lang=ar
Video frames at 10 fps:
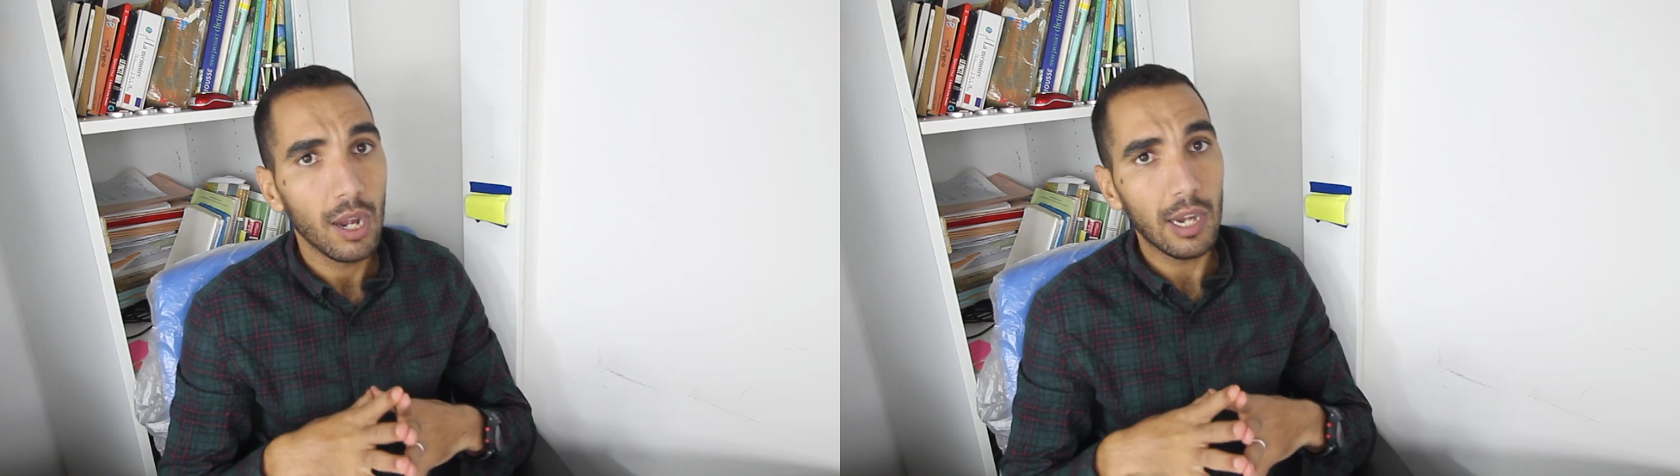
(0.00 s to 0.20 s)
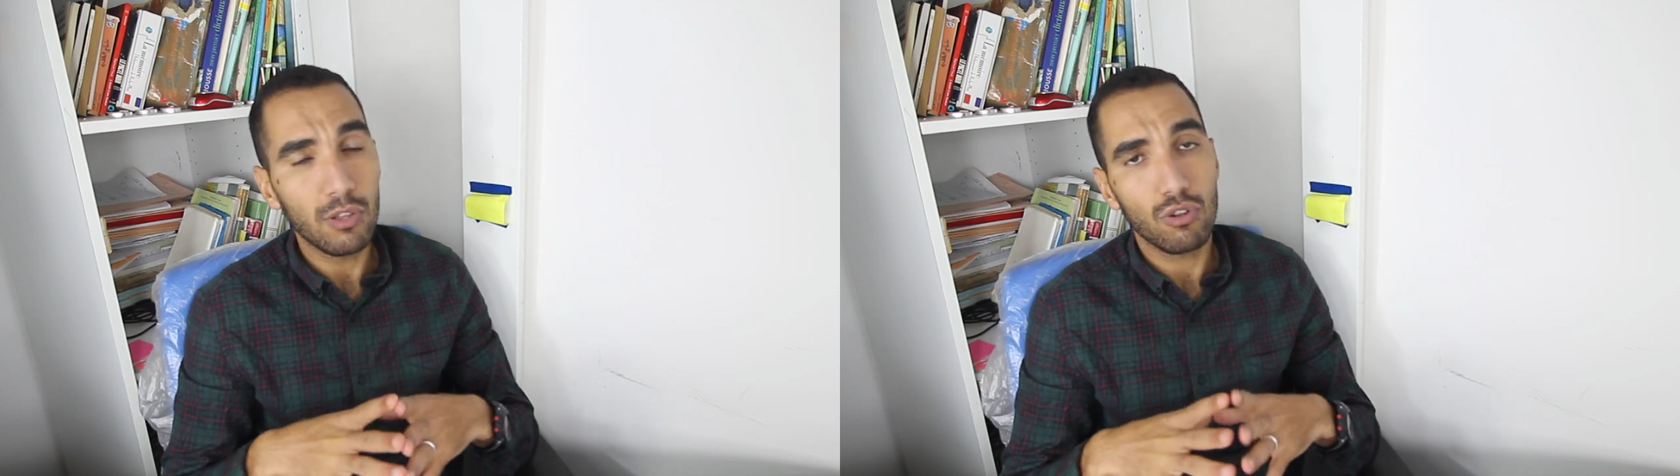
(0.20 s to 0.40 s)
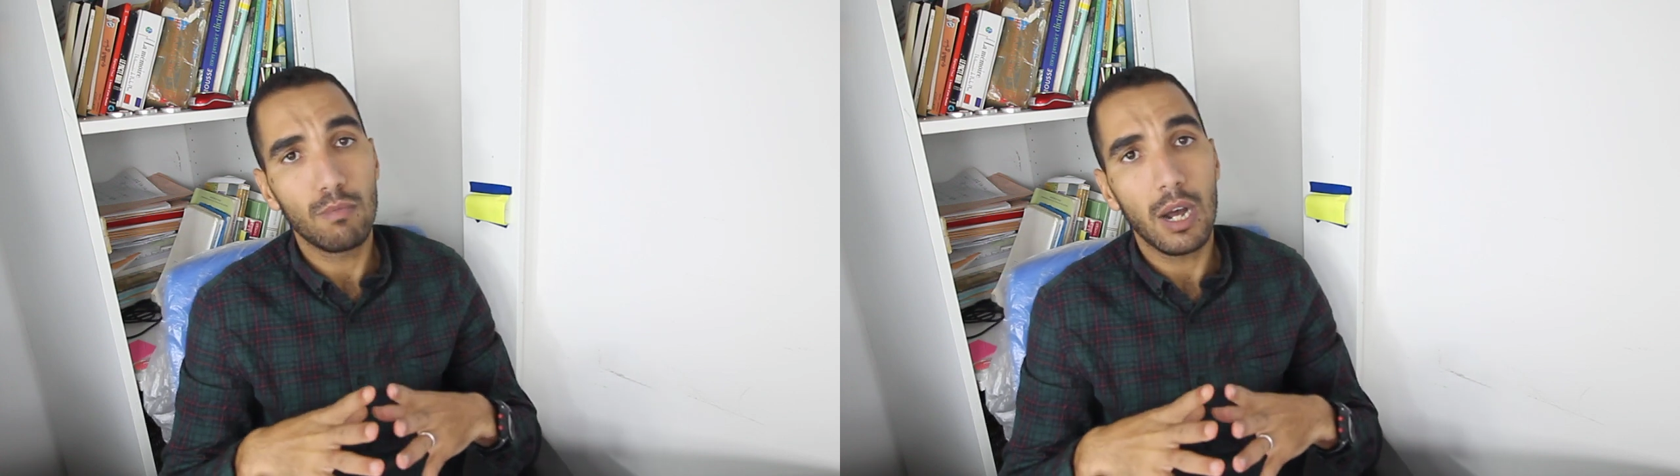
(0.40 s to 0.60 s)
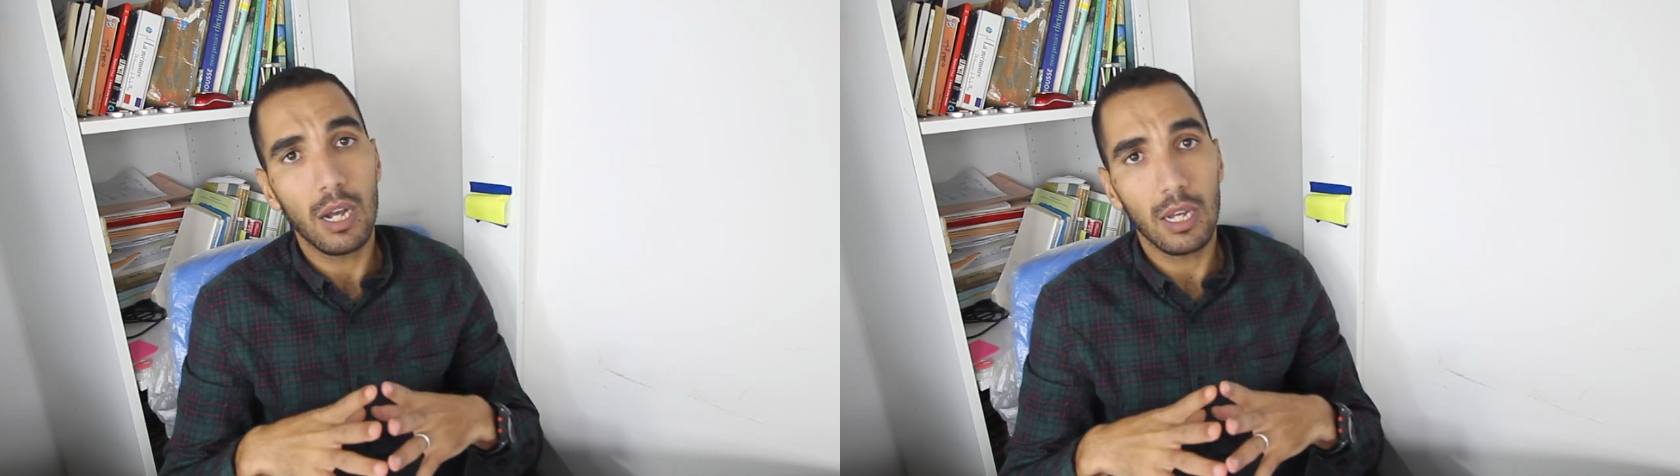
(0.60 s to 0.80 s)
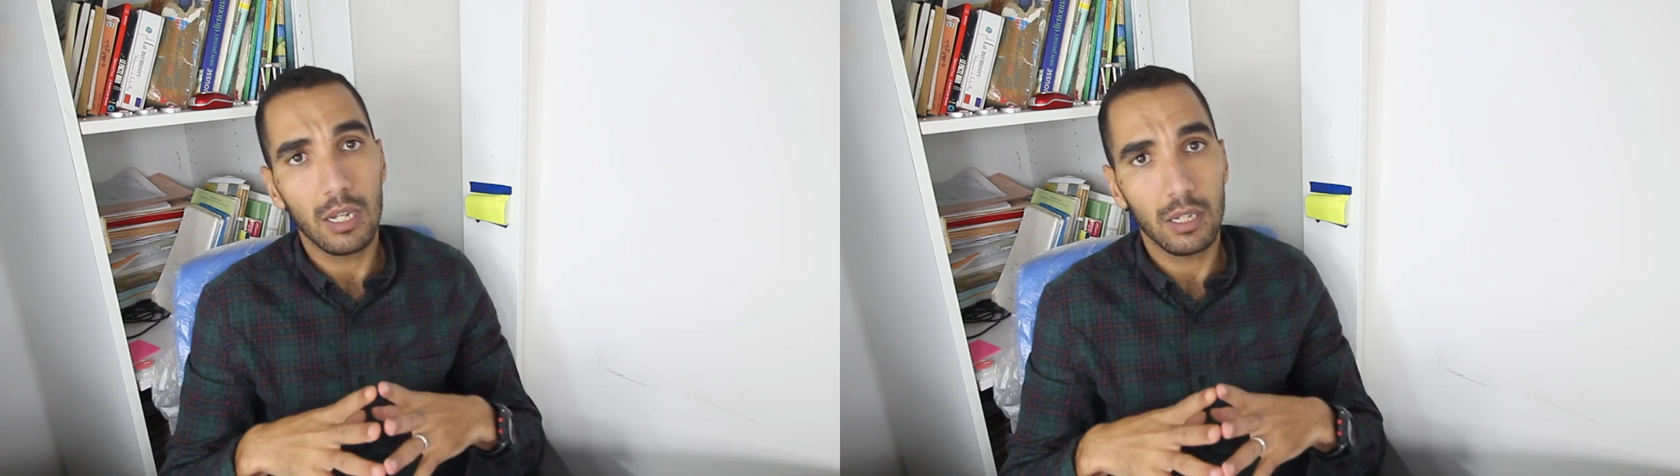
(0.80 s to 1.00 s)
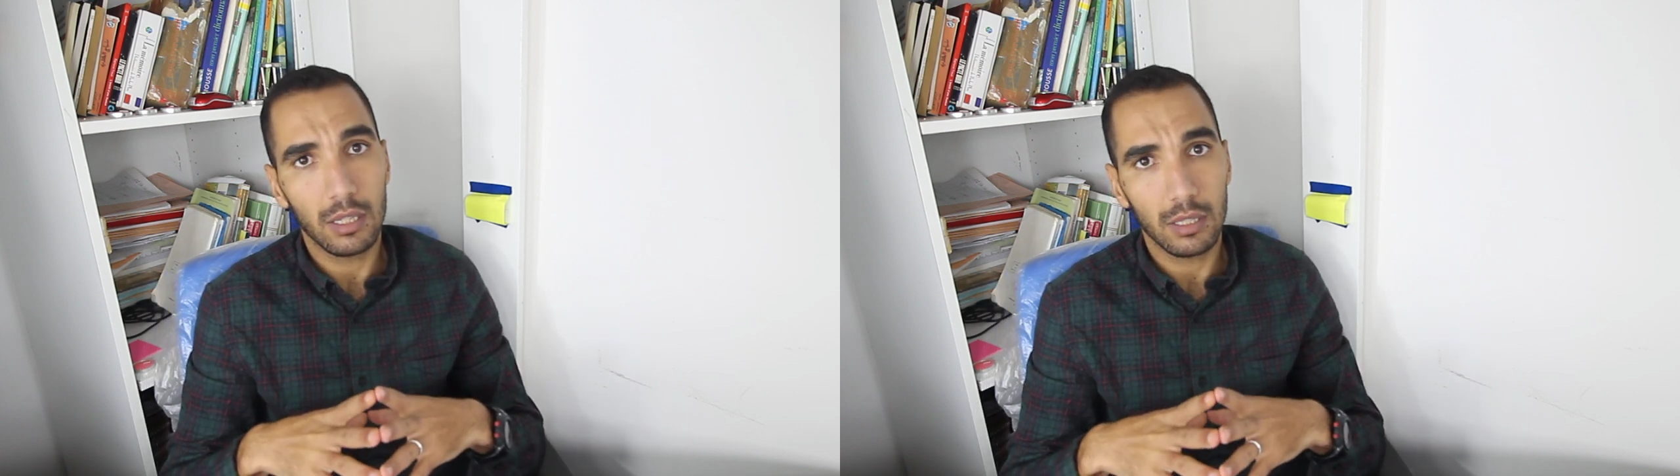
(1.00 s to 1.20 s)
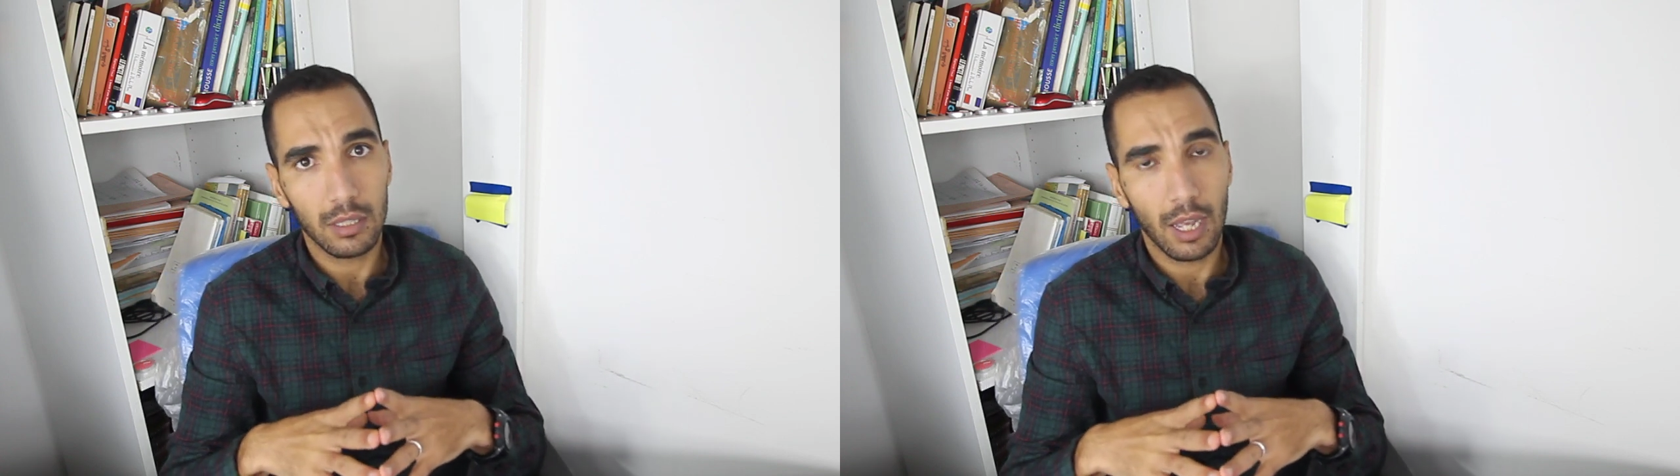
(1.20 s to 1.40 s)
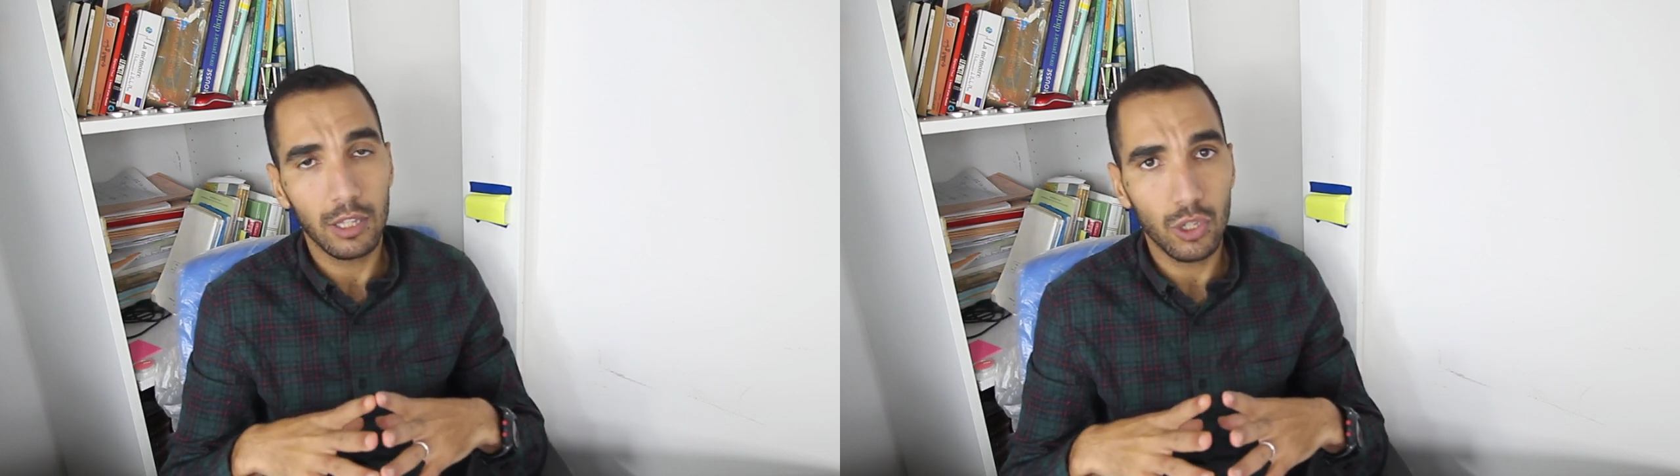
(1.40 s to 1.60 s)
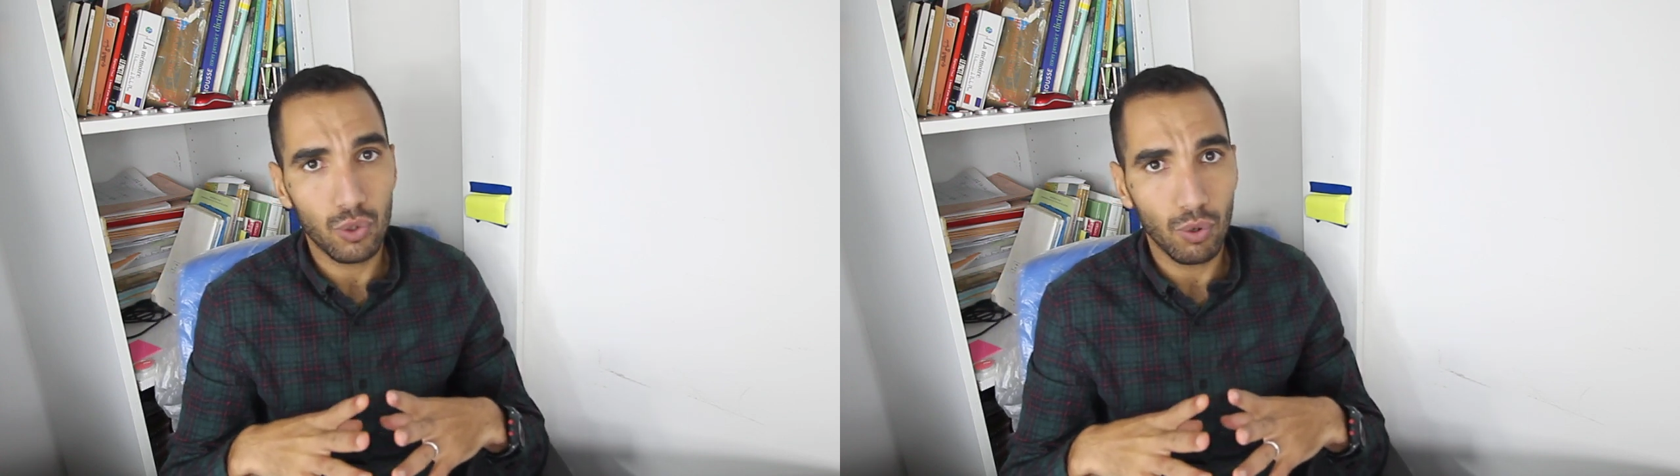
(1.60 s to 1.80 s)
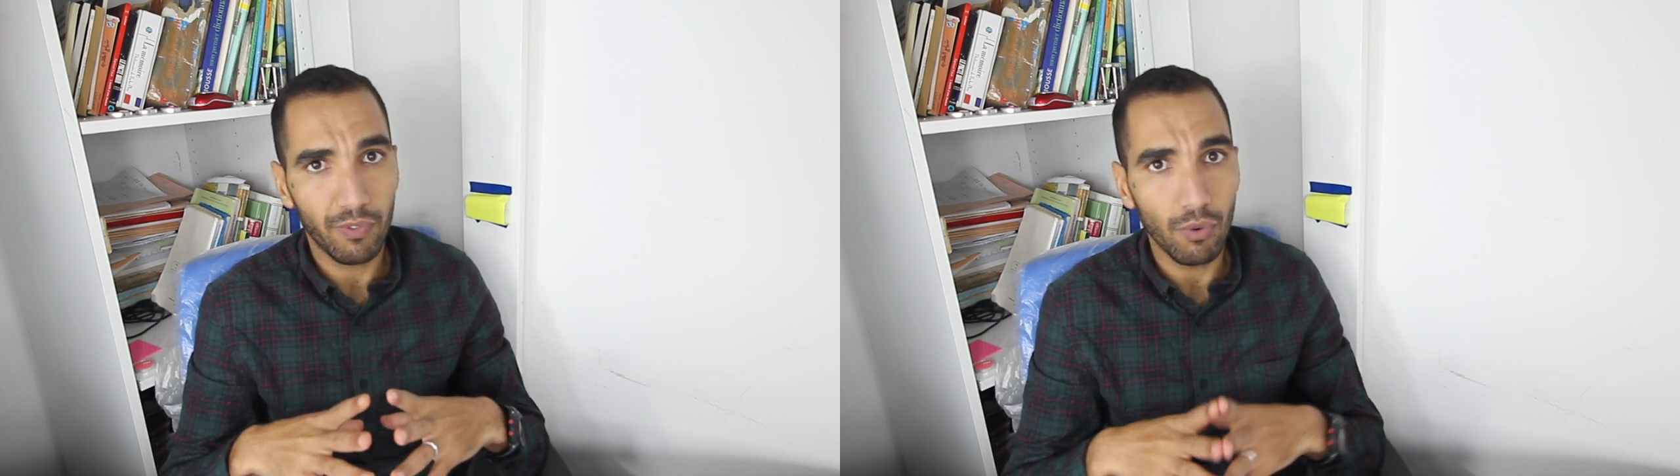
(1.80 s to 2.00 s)
اللي نتوما آه، غادي
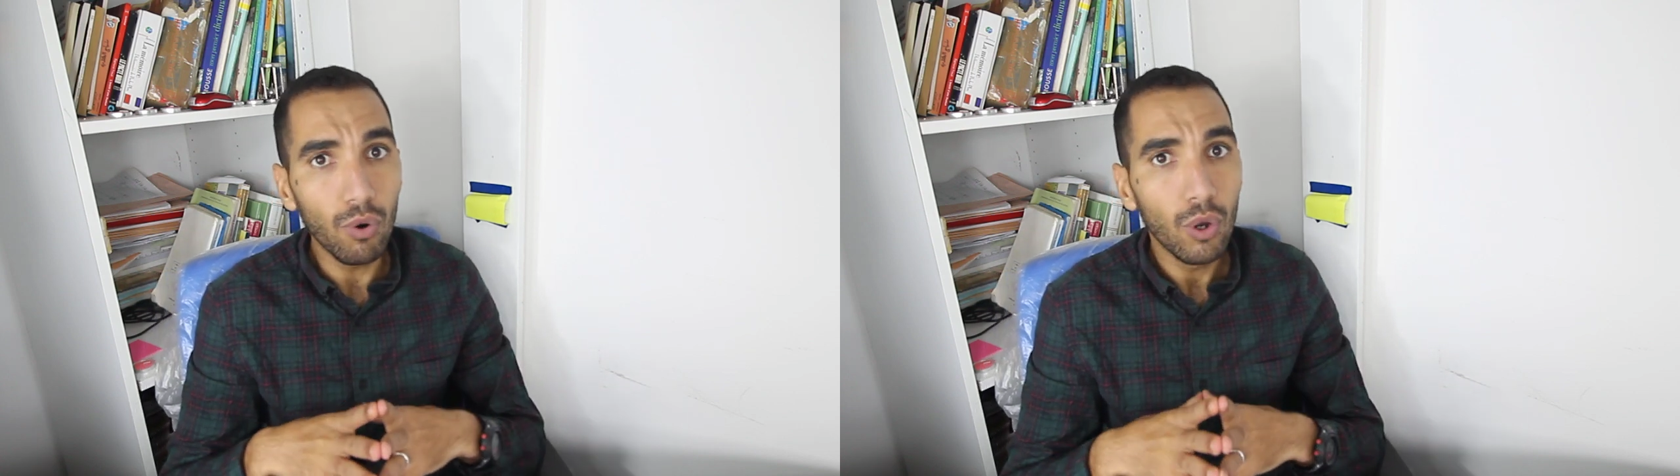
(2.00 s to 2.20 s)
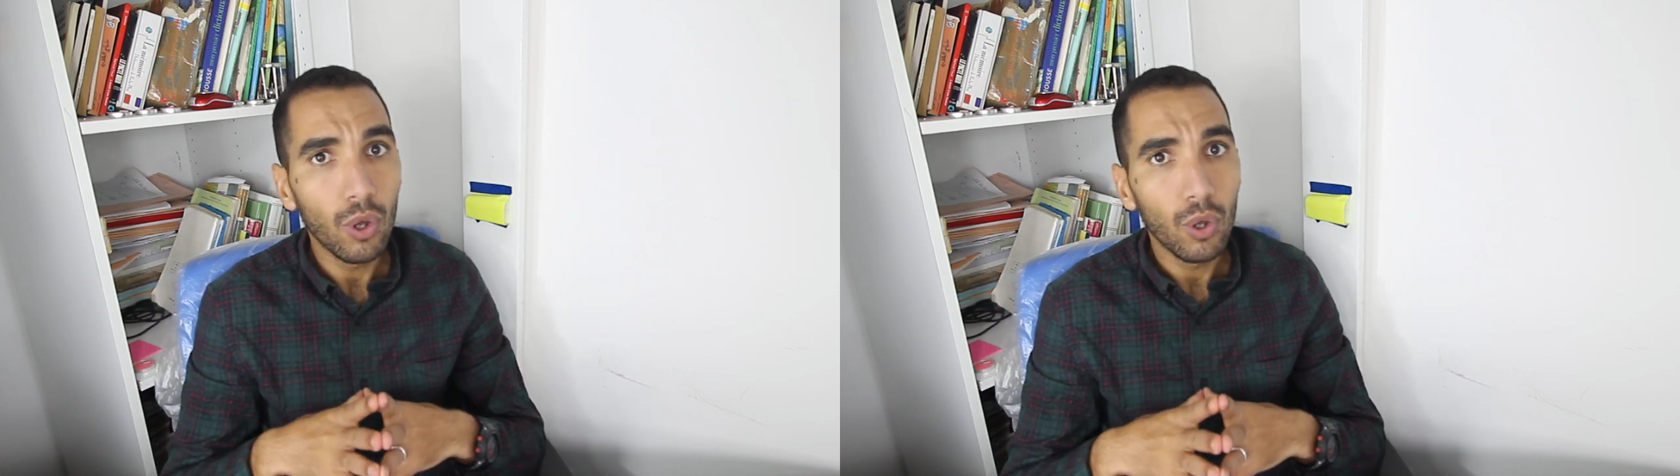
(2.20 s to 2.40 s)
تشوفوا